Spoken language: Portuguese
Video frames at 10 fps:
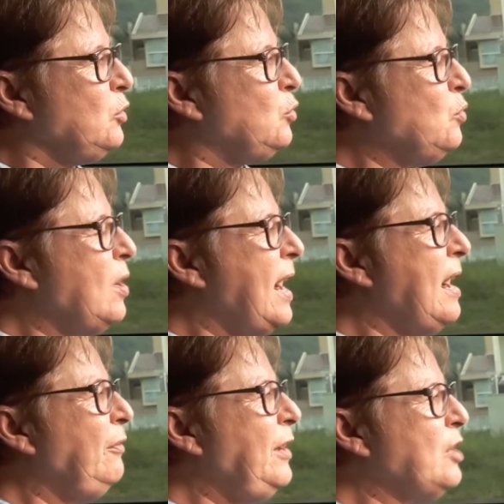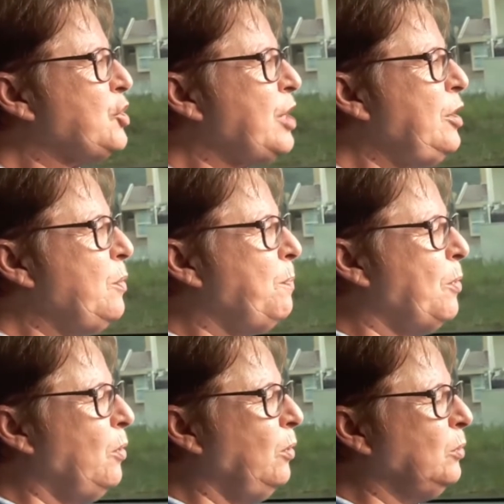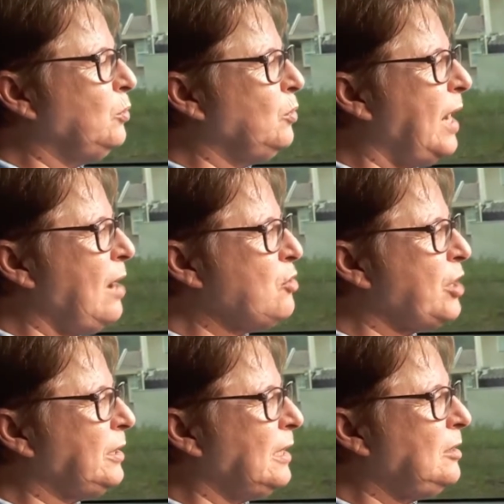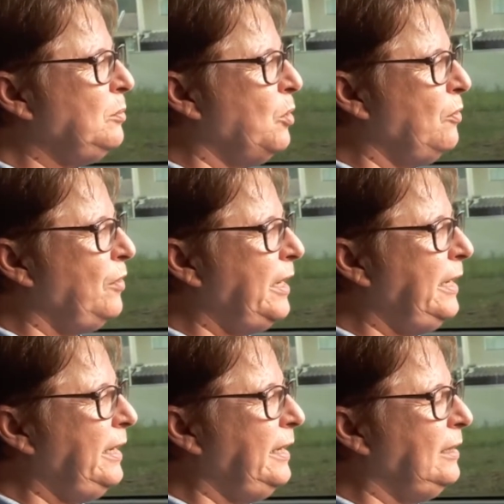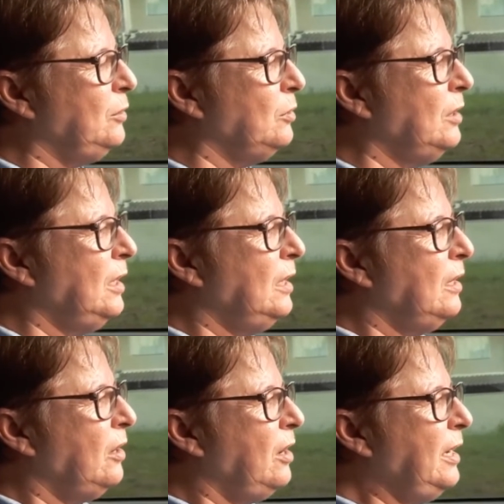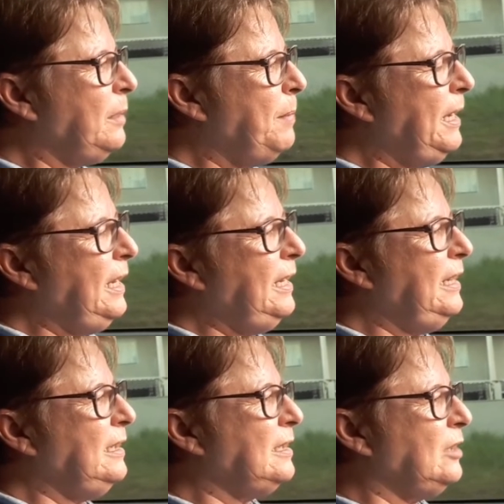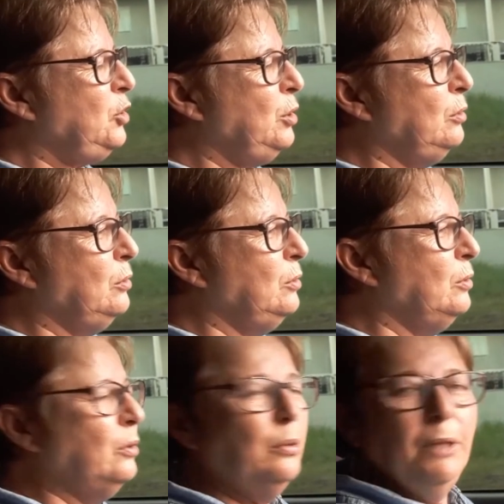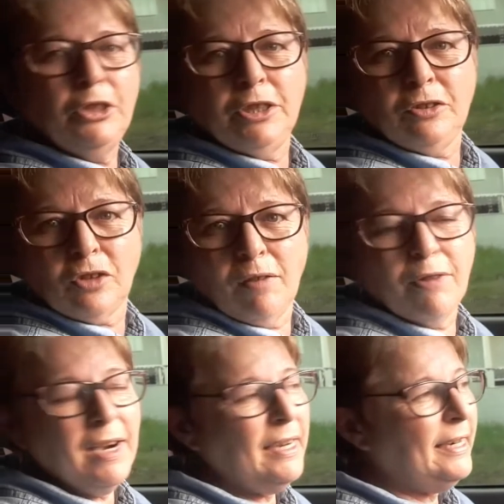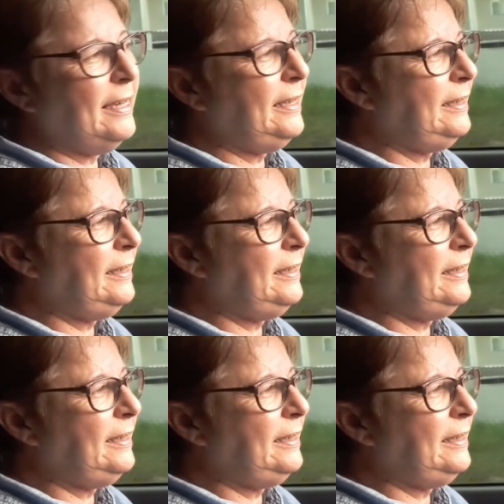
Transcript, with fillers: Suave, achei o ponto, o carro já tá se movendo. Olha que beleza, tchu, o bichinho só vai.